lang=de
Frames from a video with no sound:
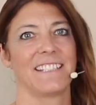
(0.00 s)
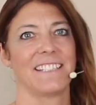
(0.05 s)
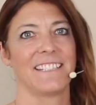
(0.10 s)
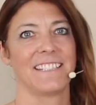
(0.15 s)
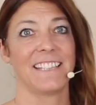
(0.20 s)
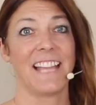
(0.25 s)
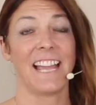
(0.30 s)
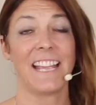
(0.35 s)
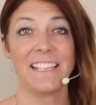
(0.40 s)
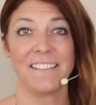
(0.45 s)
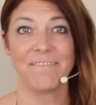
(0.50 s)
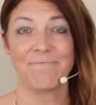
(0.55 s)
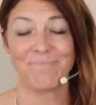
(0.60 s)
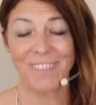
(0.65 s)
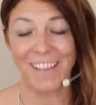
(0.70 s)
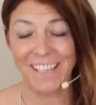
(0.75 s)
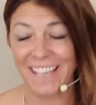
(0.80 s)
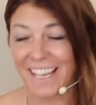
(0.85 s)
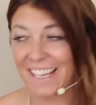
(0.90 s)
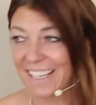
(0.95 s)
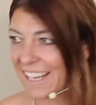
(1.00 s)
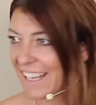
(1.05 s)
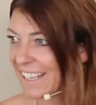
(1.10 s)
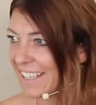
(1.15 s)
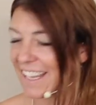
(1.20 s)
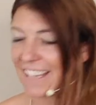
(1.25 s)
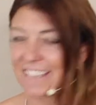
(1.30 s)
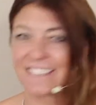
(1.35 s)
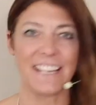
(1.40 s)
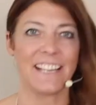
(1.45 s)
Nein, nein, nein,
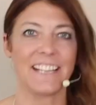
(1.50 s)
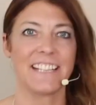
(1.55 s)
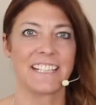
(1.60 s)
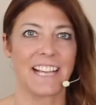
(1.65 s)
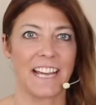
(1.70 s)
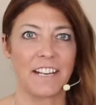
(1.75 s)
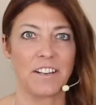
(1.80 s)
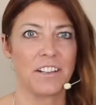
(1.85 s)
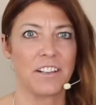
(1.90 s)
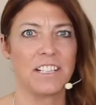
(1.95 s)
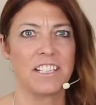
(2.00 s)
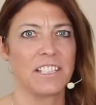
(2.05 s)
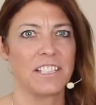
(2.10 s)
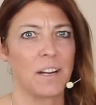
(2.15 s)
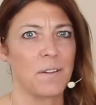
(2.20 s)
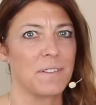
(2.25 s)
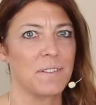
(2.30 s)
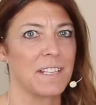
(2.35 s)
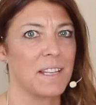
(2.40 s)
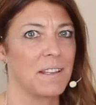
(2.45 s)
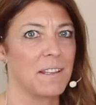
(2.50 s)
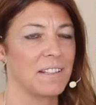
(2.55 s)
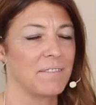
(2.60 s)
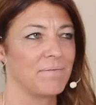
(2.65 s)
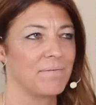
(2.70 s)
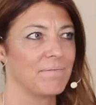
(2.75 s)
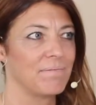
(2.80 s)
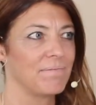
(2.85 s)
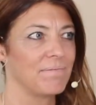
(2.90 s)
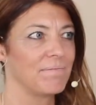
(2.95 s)
nein, Nadja, ich kann auch nicht rausgehen.
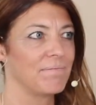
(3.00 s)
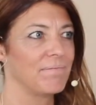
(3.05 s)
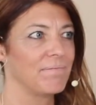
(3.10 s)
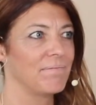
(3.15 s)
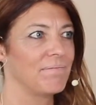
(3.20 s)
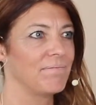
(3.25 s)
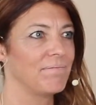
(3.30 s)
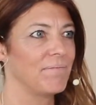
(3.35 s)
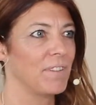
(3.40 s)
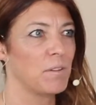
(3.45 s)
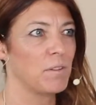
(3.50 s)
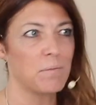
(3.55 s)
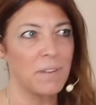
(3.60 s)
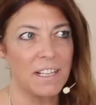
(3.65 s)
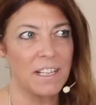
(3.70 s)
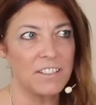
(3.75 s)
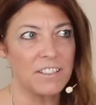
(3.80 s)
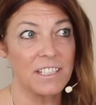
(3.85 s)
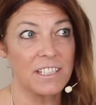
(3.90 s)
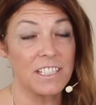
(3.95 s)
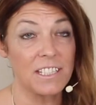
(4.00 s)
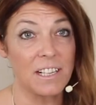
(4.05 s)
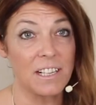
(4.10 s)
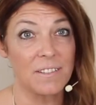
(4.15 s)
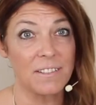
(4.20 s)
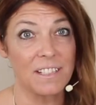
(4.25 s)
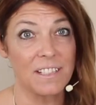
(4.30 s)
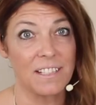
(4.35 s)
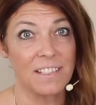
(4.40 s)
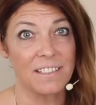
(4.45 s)
Warum kannst du nicht
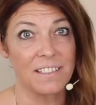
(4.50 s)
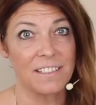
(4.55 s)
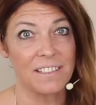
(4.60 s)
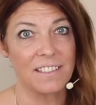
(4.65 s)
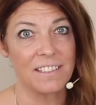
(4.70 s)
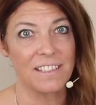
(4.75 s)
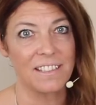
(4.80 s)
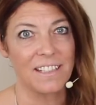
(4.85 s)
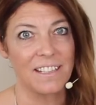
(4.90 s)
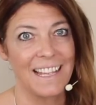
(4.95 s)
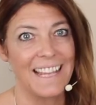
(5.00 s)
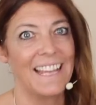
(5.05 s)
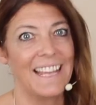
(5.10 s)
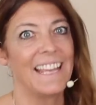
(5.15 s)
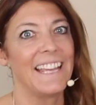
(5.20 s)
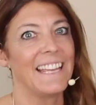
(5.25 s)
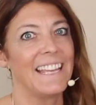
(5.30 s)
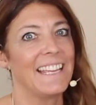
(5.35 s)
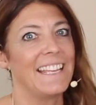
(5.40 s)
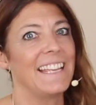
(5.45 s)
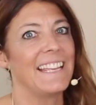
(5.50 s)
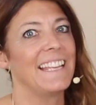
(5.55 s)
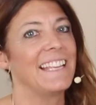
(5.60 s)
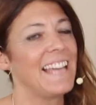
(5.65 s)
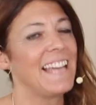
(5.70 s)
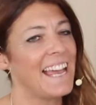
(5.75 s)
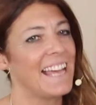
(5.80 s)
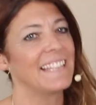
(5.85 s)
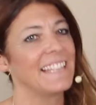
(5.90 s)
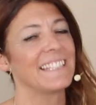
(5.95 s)
rausgehen?
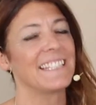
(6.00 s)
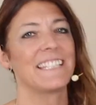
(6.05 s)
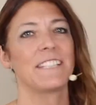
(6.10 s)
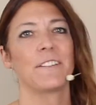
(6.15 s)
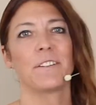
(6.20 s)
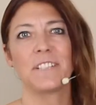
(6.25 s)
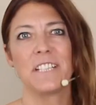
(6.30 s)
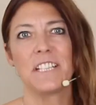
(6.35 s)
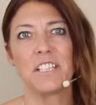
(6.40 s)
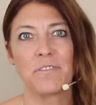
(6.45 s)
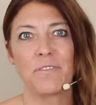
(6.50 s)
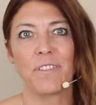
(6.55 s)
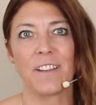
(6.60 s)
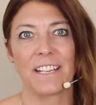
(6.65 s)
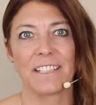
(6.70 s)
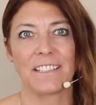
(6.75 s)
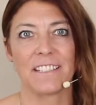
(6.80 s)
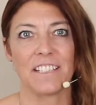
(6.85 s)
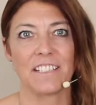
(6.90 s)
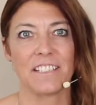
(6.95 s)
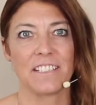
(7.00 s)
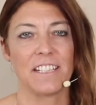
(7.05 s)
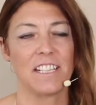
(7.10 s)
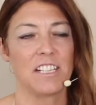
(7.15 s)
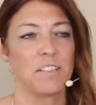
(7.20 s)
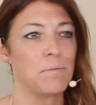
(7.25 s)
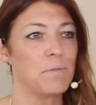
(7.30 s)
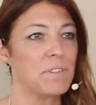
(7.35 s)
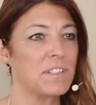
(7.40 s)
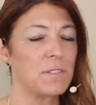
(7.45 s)
Äh, es ist noch nicht fertig.
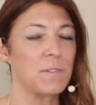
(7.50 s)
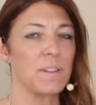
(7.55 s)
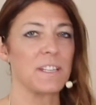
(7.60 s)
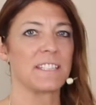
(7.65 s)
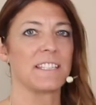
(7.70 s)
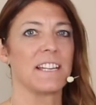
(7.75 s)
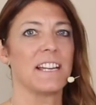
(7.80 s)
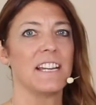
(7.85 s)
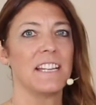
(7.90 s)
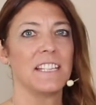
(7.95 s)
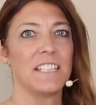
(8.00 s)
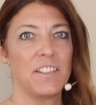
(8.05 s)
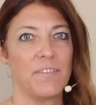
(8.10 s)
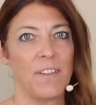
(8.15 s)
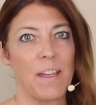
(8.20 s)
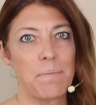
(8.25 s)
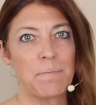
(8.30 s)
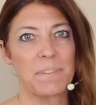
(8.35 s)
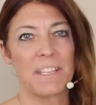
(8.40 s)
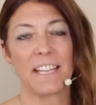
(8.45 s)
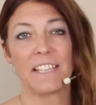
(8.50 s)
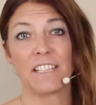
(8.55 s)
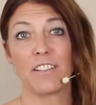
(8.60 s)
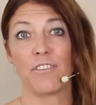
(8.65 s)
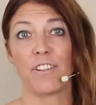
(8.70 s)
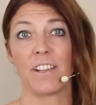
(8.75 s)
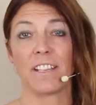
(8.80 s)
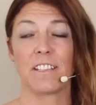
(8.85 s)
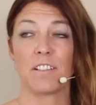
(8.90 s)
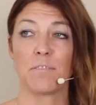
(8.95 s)
Ich muss zuerst die Webseite
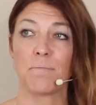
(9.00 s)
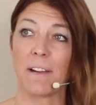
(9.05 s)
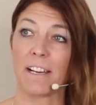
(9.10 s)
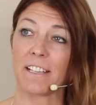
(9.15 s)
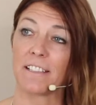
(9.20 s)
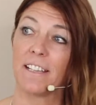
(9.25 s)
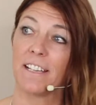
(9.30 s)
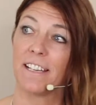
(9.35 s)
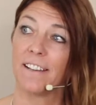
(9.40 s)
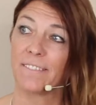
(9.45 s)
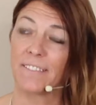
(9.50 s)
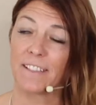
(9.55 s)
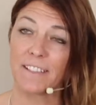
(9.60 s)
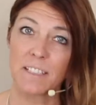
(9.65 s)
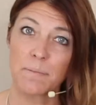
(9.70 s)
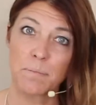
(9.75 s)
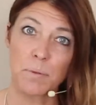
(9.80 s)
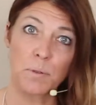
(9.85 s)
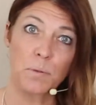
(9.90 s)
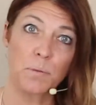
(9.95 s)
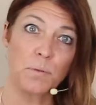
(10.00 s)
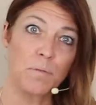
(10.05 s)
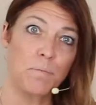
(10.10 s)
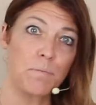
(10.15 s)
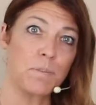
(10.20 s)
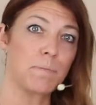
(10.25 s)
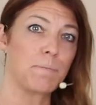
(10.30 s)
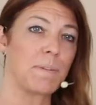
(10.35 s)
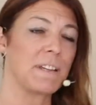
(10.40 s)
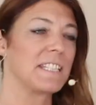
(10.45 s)
fertig machen, dann das Produkt
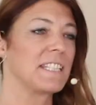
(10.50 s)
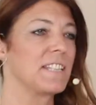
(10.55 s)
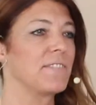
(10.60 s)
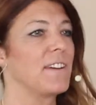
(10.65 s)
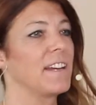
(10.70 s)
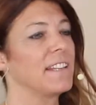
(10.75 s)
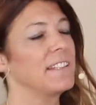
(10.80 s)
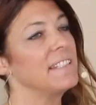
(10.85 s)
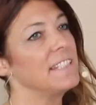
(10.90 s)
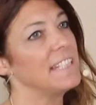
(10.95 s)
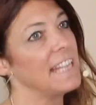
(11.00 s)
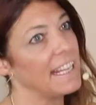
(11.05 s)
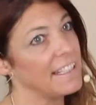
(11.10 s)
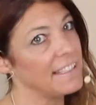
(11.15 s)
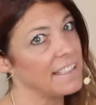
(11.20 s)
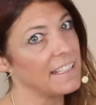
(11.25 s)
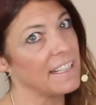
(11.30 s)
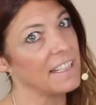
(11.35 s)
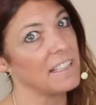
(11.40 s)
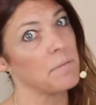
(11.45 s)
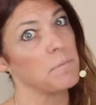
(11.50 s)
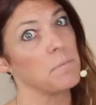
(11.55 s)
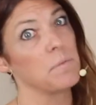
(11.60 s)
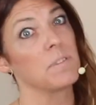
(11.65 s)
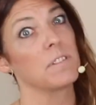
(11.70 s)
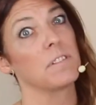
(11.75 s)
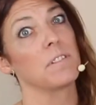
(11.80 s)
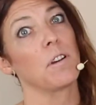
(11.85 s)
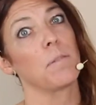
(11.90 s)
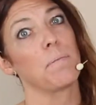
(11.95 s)
muss besser werden, die Etikette
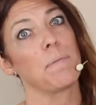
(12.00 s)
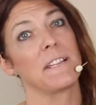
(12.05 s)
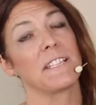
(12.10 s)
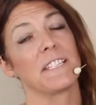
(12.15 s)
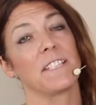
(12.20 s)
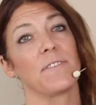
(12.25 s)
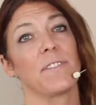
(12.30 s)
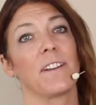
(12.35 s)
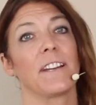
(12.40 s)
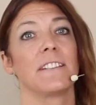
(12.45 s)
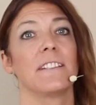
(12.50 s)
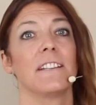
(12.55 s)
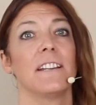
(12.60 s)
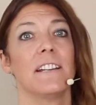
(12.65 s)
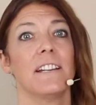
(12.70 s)
muss noch besser werden.